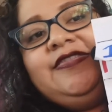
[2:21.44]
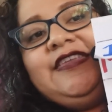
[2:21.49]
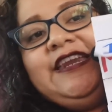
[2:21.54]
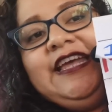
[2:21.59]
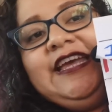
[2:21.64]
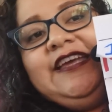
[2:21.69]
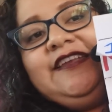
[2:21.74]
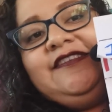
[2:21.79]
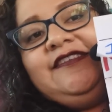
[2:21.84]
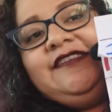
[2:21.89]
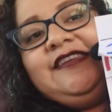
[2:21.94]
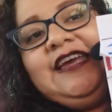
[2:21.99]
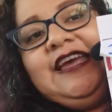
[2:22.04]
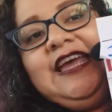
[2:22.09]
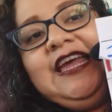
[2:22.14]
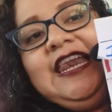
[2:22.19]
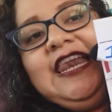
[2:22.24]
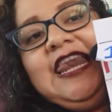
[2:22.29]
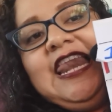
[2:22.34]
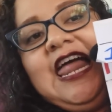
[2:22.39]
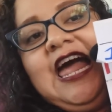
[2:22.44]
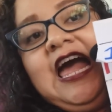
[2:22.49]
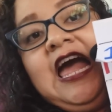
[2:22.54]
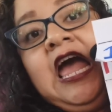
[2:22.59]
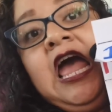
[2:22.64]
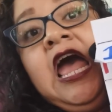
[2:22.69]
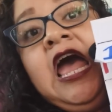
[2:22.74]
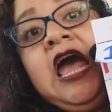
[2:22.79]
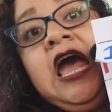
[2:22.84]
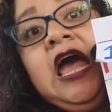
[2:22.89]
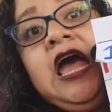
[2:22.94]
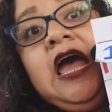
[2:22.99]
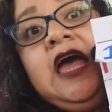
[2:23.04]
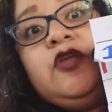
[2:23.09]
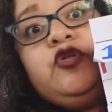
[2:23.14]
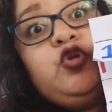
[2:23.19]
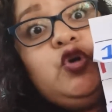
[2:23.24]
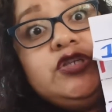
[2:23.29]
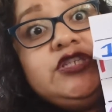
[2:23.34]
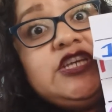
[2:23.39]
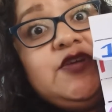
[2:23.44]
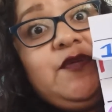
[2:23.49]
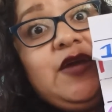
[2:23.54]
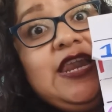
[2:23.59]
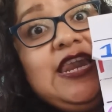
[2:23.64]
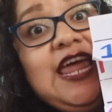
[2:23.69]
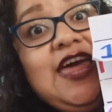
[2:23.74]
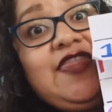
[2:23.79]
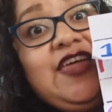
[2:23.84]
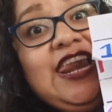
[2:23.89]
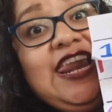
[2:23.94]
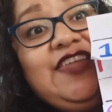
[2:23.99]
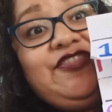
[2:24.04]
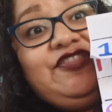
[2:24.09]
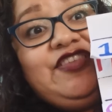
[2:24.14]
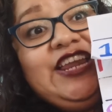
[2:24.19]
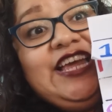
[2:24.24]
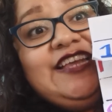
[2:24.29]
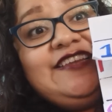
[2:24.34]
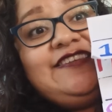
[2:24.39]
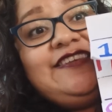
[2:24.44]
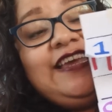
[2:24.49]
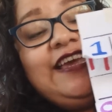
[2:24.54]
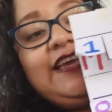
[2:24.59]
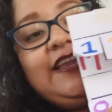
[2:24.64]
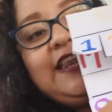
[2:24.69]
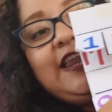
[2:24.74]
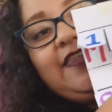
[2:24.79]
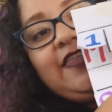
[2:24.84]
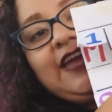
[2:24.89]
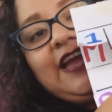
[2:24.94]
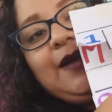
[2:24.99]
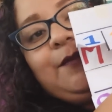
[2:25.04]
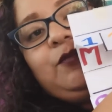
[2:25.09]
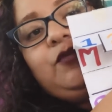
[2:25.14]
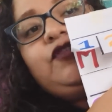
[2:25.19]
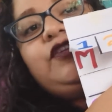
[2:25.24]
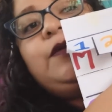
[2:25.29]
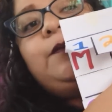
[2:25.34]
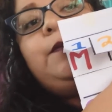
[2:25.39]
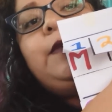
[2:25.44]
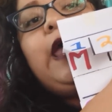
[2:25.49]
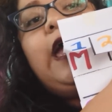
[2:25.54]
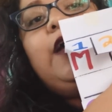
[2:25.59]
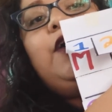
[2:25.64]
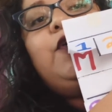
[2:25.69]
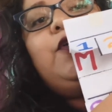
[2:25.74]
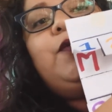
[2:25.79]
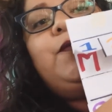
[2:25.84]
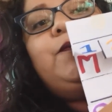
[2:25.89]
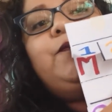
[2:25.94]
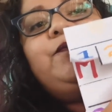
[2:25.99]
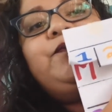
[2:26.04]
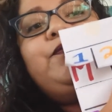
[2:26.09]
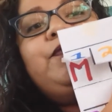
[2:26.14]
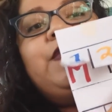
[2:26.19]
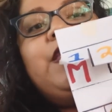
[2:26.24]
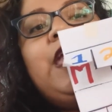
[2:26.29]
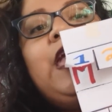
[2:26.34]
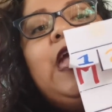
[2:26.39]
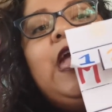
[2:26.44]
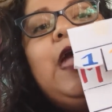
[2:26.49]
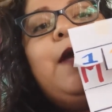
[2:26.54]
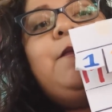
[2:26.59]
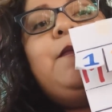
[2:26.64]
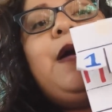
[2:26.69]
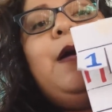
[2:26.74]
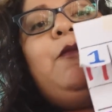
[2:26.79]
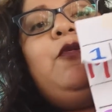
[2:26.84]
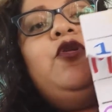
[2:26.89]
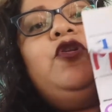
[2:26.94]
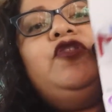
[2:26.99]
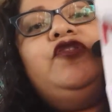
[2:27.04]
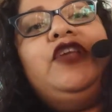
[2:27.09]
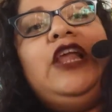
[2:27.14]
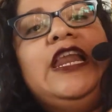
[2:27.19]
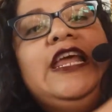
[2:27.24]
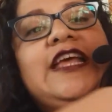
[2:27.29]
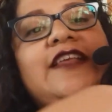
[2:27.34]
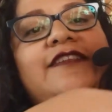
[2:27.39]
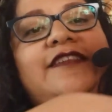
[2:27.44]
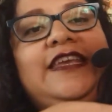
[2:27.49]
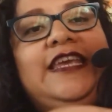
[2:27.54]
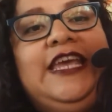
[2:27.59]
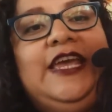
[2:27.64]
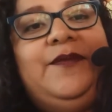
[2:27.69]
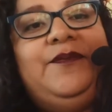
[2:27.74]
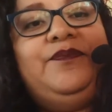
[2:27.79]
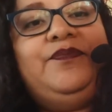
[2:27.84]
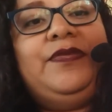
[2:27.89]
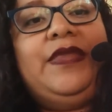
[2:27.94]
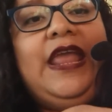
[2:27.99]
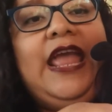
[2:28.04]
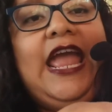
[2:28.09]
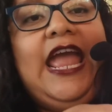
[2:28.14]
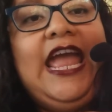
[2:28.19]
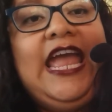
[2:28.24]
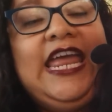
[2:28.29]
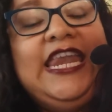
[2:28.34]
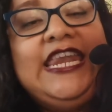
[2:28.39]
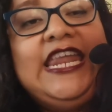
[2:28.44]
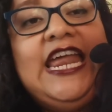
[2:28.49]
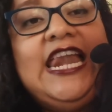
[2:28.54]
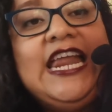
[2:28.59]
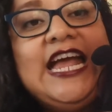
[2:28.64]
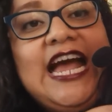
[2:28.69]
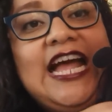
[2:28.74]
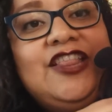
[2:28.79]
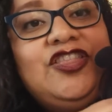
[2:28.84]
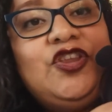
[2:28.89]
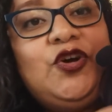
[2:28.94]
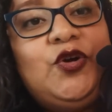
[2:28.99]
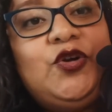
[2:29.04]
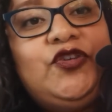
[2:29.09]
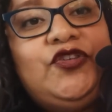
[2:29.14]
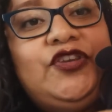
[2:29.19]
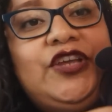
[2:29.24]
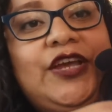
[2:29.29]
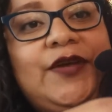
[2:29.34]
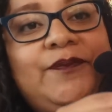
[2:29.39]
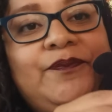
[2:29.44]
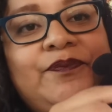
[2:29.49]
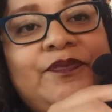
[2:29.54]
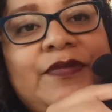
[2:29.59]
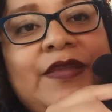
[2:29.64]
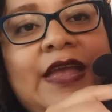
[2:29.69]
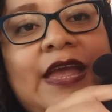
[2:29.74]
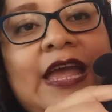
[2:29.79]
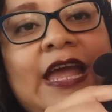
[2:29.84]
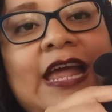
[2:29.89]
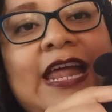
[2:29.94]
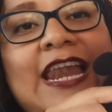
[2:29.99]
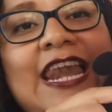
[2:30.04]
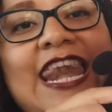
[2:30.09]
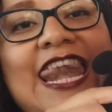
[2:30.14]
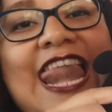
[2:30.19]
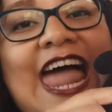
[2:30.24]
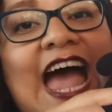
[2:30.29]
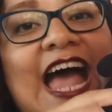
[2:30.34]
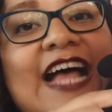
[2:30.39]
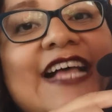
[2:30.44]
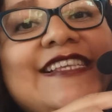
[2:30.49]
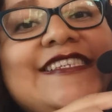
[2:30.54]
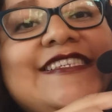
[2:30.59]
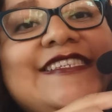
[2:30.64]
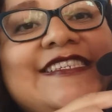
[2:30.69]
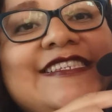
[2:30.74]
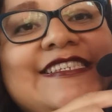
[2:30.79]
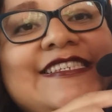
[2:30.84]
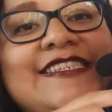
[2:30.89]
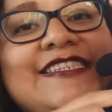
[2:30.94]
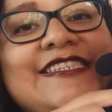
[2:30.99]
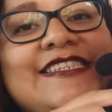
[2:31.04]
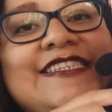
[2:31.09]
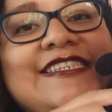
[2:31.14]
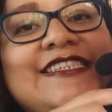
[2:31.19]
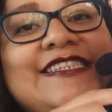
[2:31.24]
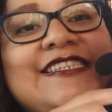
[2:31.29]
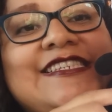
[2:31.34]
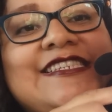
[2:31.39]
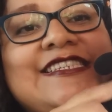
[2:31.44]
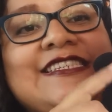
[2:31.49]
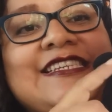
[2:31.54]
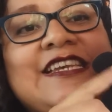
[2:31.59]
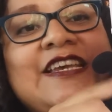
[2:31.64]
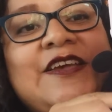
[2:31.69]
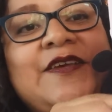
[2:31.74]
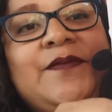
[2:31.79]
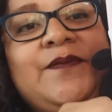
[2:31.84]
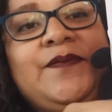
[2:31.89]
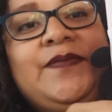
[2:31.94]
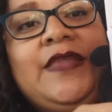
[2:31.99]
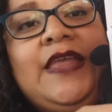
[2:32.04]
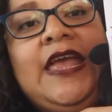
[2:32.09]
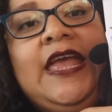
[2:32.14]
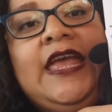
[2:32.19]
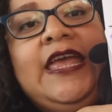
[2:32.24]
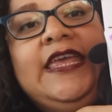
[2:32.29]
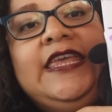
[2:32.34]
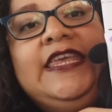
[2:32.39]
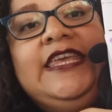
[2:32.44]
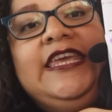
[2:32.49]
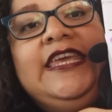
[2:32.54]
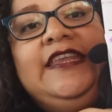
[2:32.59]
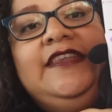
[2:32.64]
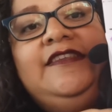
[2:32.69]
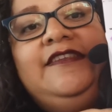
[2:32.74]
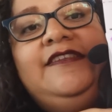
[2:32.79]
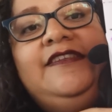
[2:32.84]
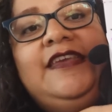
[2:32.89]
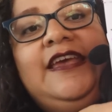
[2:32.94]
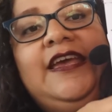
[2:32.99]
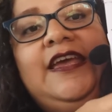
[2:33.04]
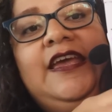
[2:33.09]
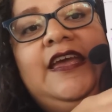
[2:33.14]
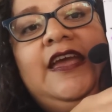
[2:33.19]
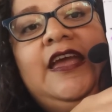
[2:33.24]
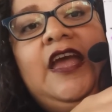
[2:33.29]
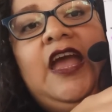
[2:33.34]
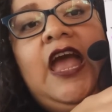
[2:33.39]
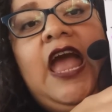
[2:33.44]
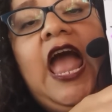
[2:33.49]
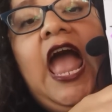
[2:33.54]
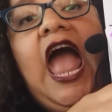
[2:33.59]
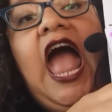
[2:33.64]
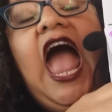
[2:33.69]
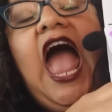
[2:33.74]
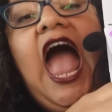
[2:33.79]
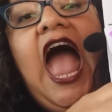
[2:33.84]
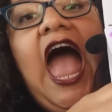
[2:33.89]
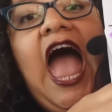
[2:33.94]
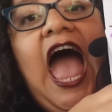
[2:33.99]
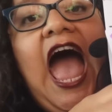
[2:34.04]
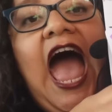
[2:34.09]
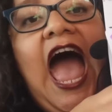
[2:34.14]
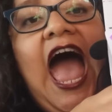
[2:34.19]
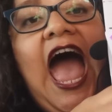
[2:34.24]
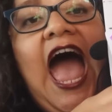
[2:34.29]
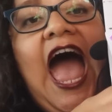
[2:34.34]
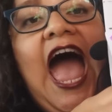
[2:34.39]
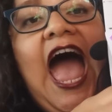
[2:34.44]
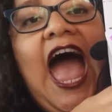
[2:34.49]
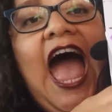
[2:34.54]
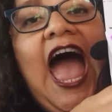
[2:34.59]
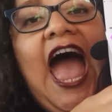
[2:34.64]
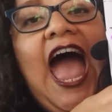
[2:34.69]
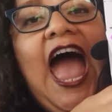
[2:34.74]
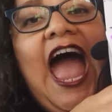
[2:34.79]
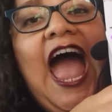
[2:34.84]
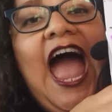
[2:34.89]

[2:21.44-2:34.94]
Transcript: 13, la... ¡ah! No lleva nada la 13, la dejamos en blanco. Vámonos al que sigue. En el 14, la s. 15, a.